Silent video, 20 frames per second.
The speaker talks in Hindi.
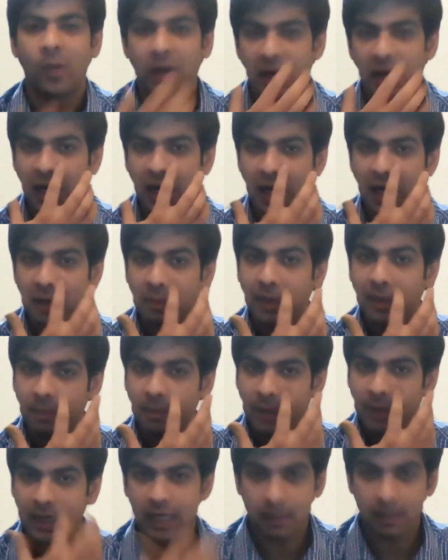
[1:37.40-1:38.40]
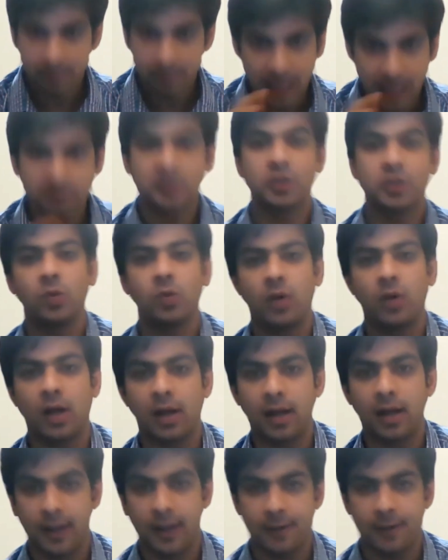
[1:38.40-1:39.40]
वो लर्न भी पहले अपने आप से शुरू
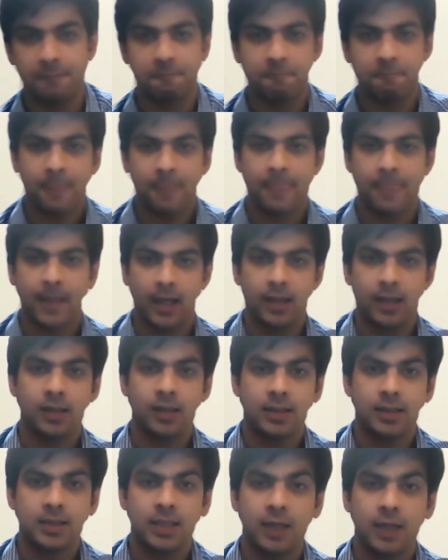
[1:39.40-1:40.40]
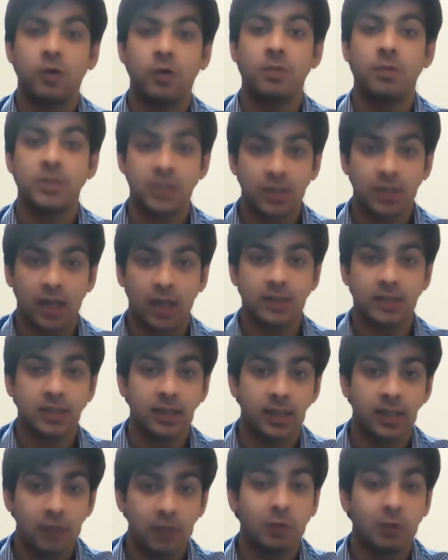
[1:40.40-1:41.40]
करना है है ना इन्फॉर्मेशन कहाँ से
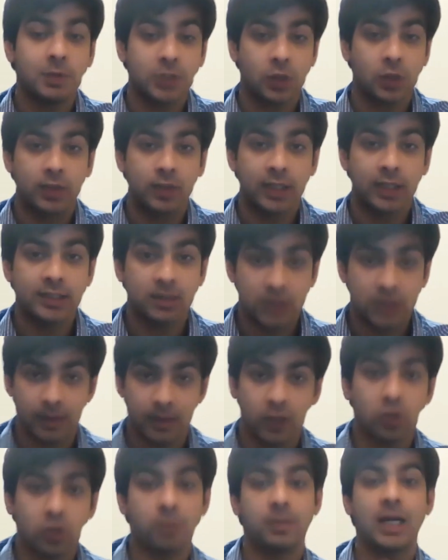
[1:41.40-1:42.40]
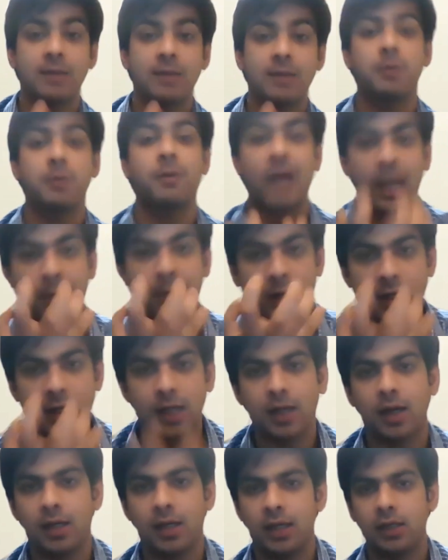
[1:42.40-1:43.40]
लेनी है वो भी जरूरी है सबसे पहले तो अपने आप से प्राइमरी
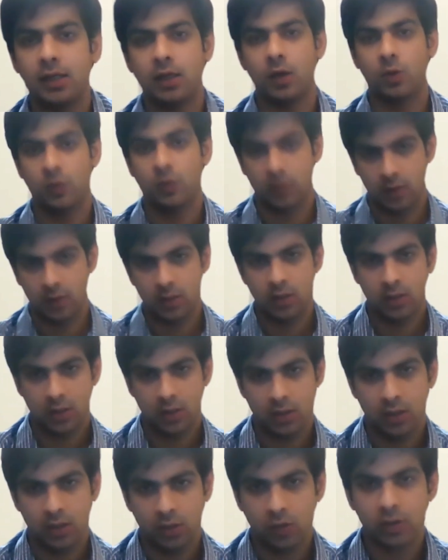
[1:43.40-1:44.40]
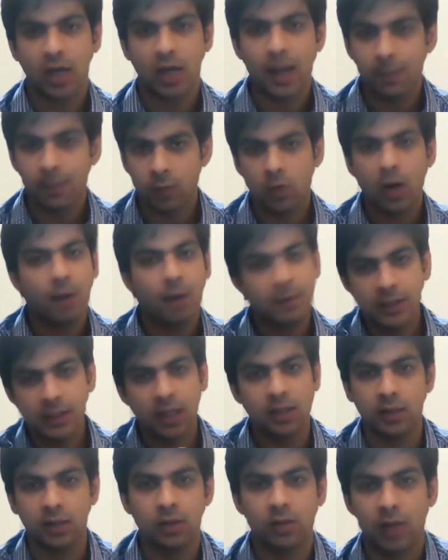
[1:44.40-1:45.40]
डेटा कलेक्ट करो क्योंकि आपको आप ही
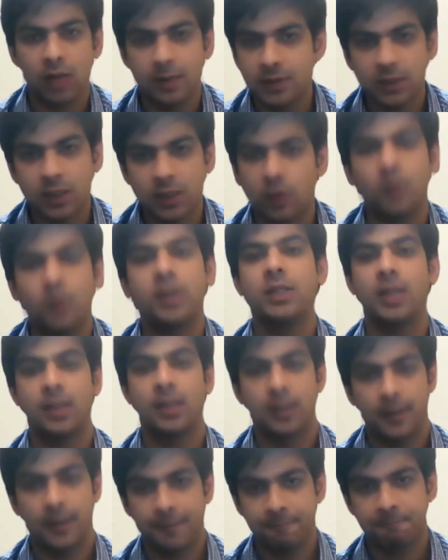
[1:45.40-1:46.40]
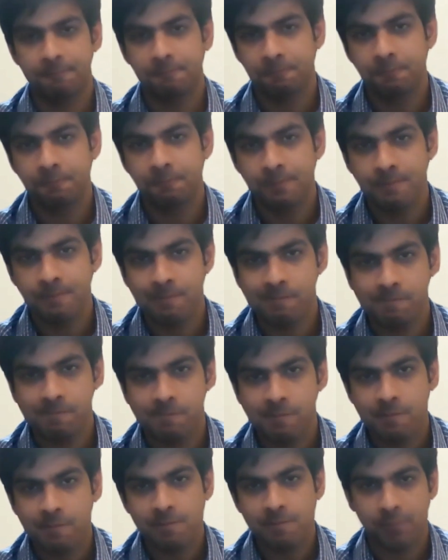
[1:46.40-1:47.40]
जानते हो आपसे अच्छा कोई नहीं
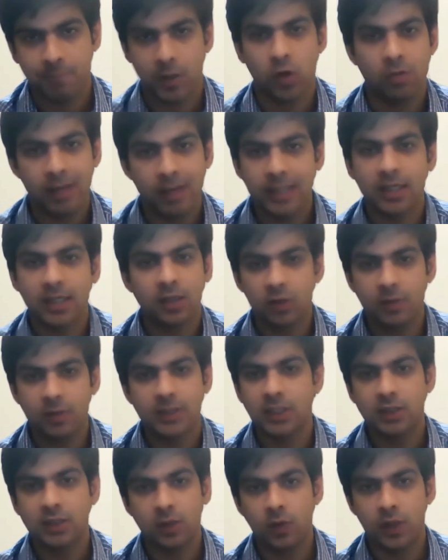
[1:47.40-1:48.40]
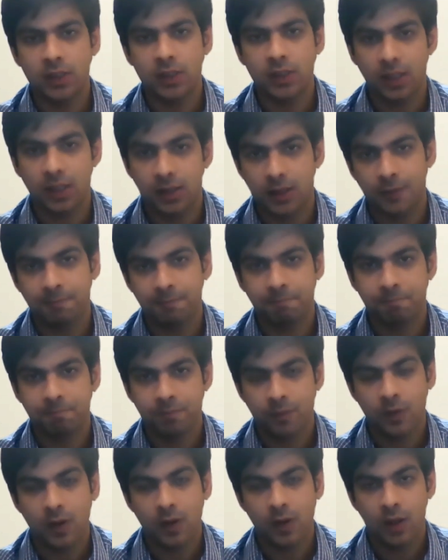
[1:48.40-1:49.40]
जानता मेरे को मैं ही जानता हूँ मेरे सबसे अच्छा कोई नहीं
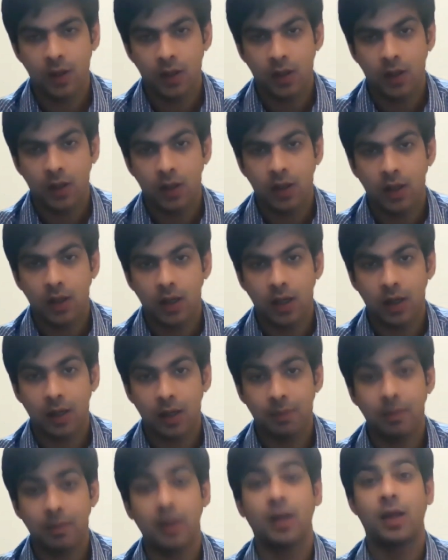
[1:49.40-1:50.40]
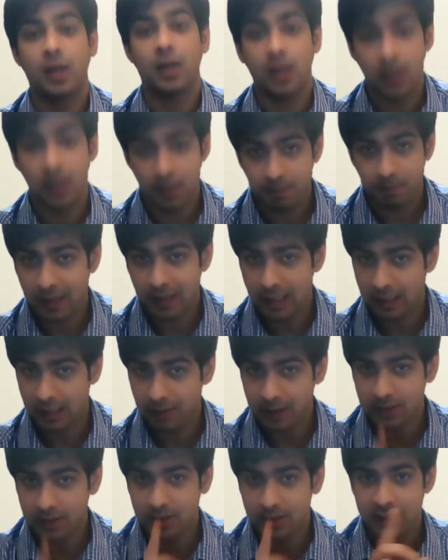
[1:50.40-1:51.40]
जानता अगर मैं
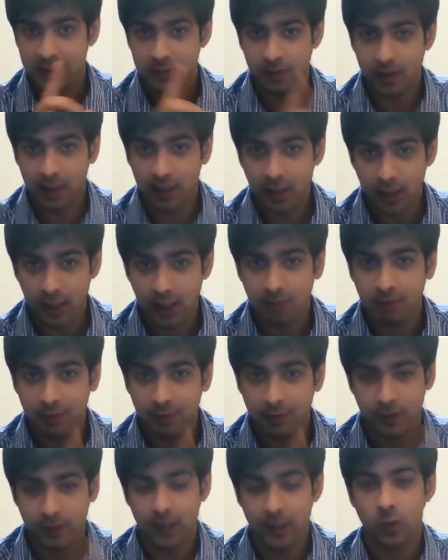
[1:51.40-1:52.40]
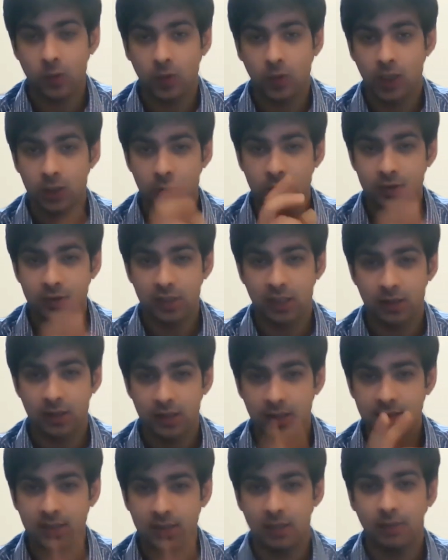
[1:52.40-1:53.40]
पहली बार स्टेज पे गया मैं फेल हुआ दूसरी
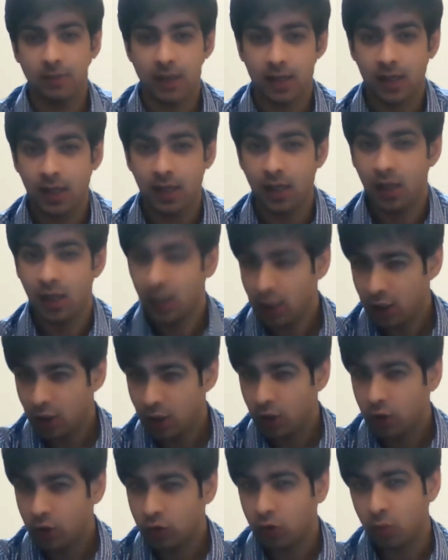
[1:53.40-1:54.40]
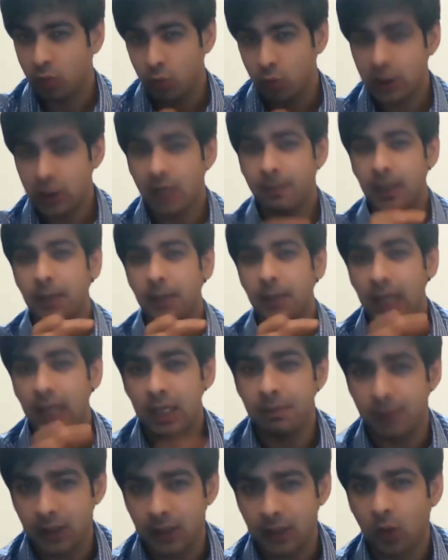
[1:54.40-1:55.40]
तीसरी बार गया तो मुझे अपने
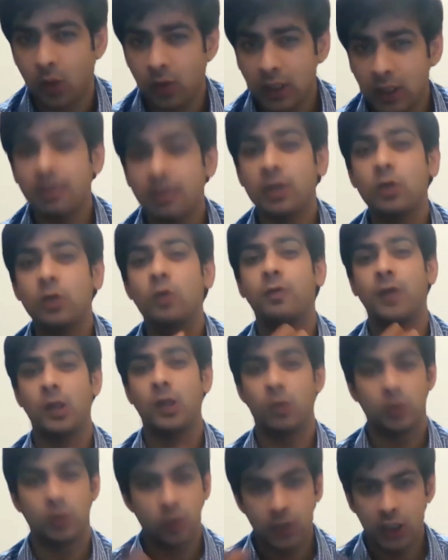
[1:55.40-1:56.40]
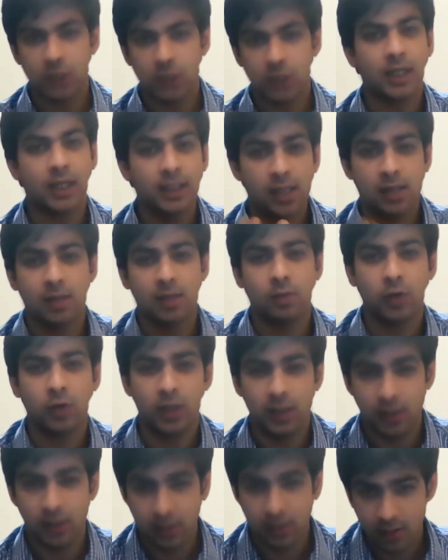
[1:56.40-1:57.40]
बारे में पता होगा कि मैं क्यों फेल हुआ दुनिया तो पता नहीं क्या क्या
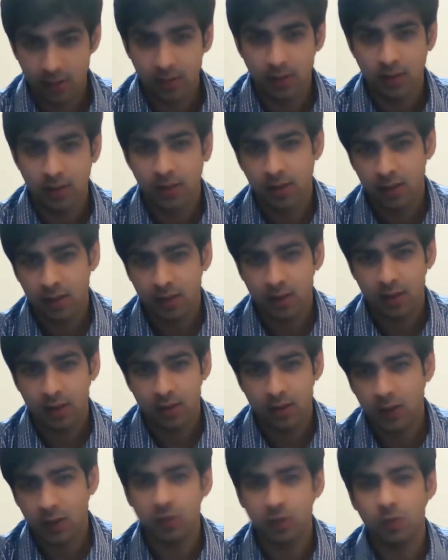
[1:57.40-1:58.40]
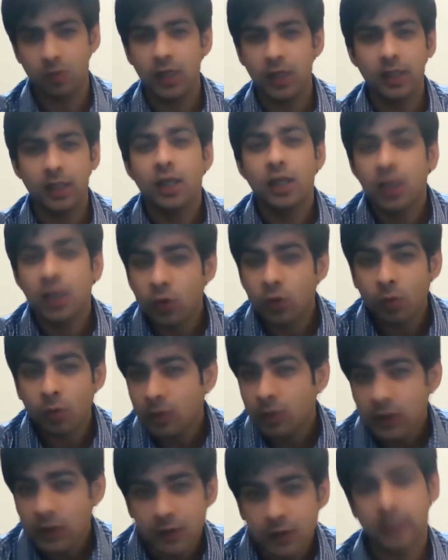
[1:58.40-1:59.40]
बोलेगी दुनिया तो बोलेगी कि
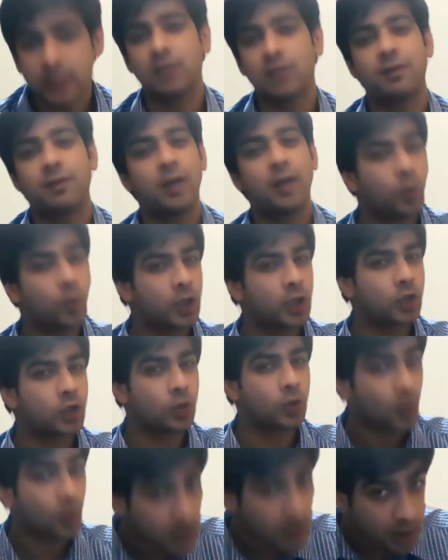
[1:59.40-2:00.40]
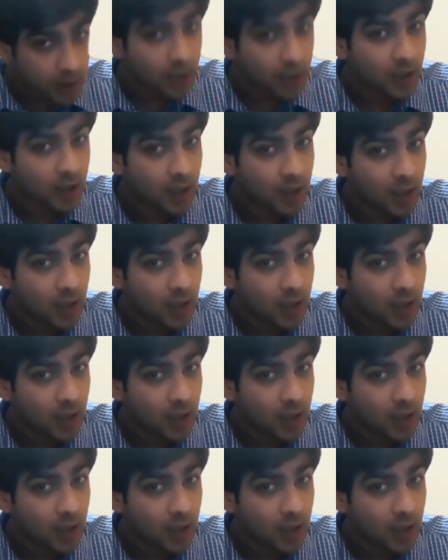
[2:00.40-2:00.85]
तुम इस वजह से फेल हुए क्योंकि